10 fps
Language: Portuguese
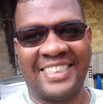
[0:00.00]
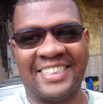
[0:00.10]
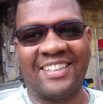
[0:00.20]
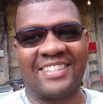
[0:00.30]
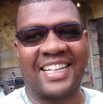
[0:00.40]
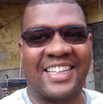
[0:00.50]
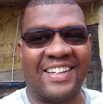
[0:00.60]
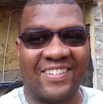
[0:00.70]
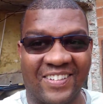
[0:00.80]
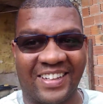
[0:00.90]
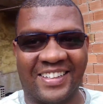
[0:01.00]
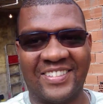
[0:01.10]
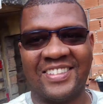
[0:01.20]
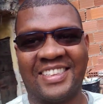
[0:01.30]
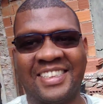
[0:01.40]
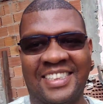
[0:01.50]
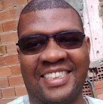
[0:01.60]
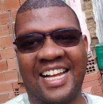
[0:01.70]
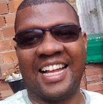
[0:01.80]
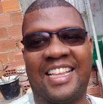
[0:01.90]
Então tá tranquilo.
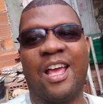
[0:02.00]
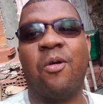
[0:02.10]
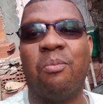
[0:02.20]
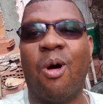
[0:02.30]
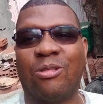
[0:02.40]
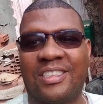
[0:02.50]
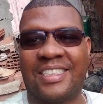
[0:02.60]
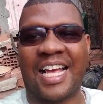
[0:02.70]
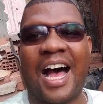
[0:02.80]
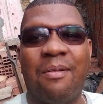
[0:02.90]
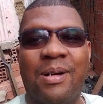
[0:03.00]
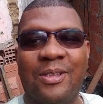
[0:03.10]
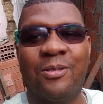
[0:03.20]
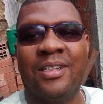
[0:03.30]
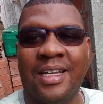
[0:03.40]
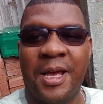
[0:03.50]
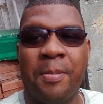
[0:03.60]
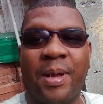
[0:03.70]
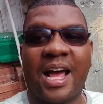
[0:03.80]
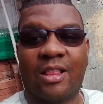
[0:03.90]
Tá? Tenha um bom sábado
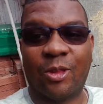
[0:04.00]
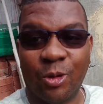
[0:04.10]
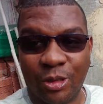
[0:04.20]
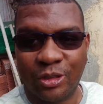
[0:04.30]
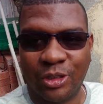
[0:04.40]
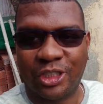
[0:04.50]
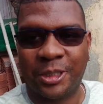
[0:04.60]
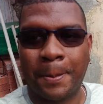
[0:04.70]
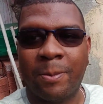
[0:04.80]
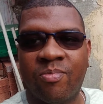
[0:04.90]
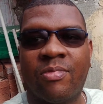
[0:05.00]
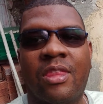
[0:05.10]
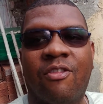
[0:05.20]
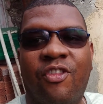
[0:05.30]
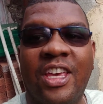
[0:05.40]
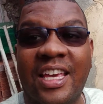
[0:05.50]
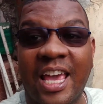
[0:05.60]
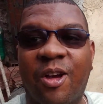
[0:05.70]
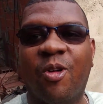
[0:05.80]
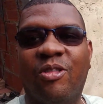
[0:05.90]
para todos. Fiquem
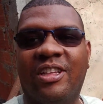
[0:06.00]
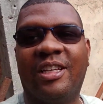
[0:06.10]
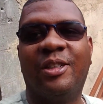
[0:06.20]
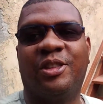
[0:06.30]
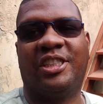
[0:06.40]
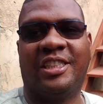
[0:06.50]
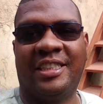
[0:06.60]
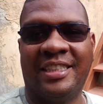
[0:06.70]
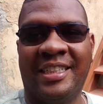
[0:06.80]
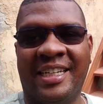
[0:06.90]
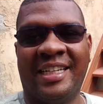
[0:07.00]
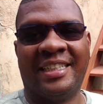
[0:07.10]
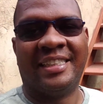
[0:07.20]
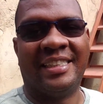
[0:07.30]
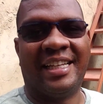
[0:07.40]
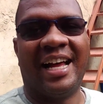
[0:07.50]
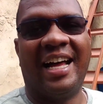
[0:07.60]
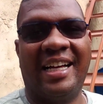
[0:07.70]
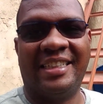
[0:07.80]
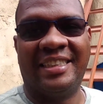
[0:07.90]
com Deus,
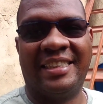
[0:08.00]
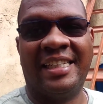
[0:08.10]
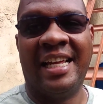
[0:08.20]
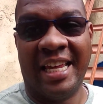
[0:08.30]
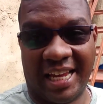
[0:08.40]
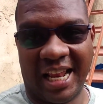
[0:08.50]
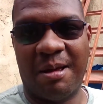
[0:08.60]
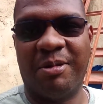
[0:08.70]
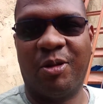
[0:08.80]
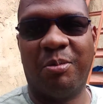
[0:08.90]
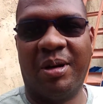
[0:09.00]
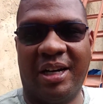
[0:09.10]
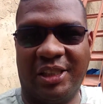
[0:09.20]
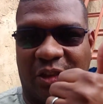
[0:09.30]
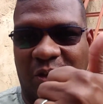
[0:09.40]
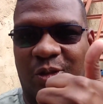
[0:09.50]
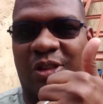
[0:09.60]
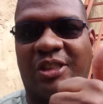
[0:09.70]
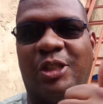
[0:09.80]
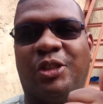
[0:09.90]
tá? E Cleve do Banjo com
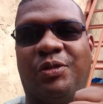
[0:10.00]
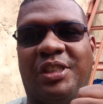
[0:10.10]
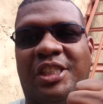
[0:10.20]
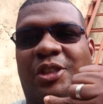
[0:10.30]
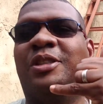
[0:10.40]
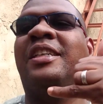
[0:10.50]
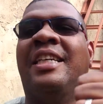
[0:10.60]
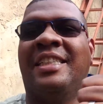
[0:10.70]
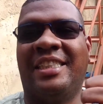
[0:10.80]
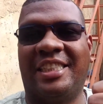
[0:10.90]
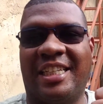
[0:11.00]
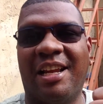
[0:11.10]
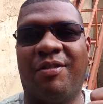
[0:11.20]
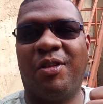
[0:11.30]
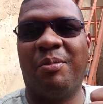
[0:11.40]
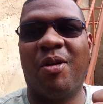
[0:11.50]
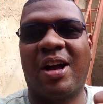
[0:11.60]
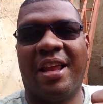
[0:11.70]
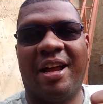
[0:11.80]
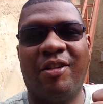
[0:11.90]
seus vídeos. Se inscrevam no meu
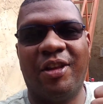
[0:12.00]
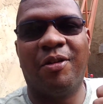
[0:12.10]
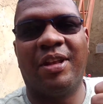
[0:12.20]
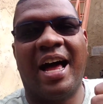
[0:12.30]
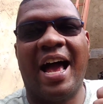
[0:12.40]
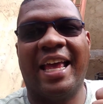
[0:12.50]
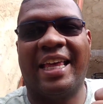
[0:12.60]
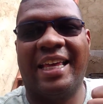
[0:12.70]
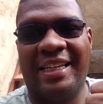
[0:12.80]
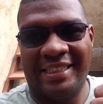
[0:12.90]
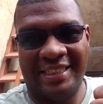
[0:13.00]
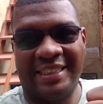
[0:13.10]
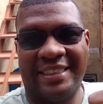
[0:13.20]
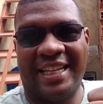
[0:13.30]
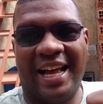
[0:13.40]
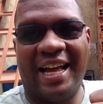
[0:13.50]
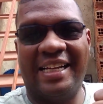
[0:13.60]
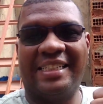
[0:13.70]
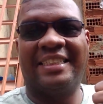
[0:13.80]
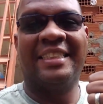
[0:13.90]
canal, dê um like, tá?
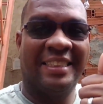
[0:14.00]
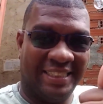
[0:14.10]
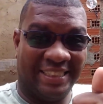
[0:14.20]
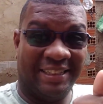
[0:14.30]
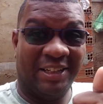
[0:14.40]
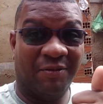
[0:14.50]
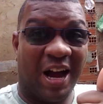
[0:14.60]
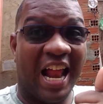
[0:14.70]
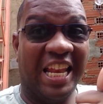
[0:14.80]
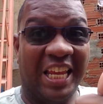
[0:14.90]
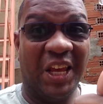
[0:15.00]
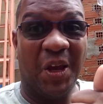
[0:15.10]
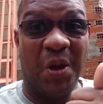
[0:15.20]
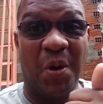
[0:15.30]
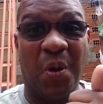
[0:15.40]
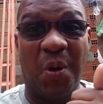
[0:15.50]
Valeu!